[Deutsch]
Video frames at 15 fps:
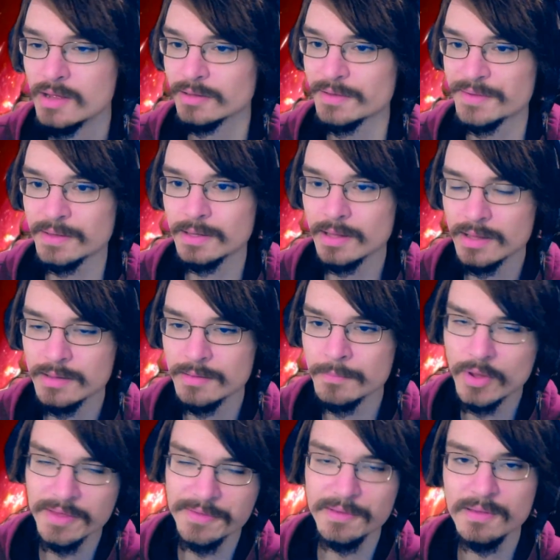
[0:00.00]
Das hat er
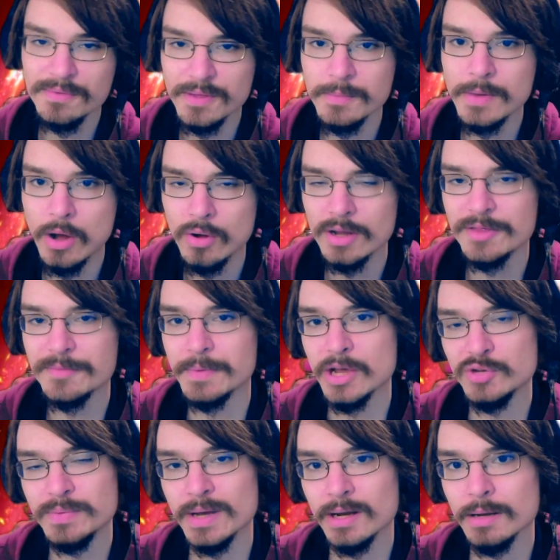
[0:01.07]
im gestrigen Stream auch als
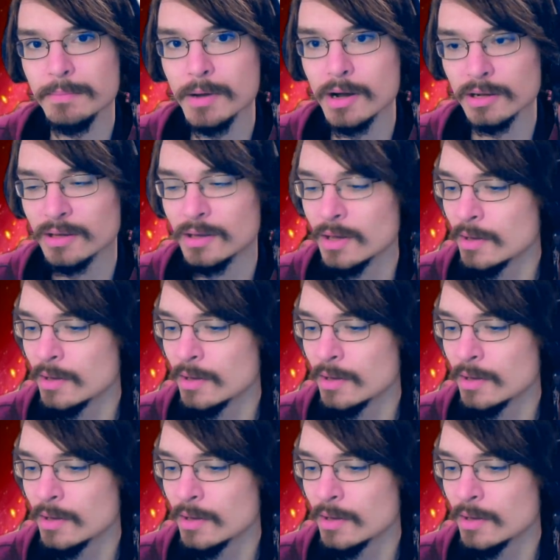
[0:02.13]
Beispiel angebracht.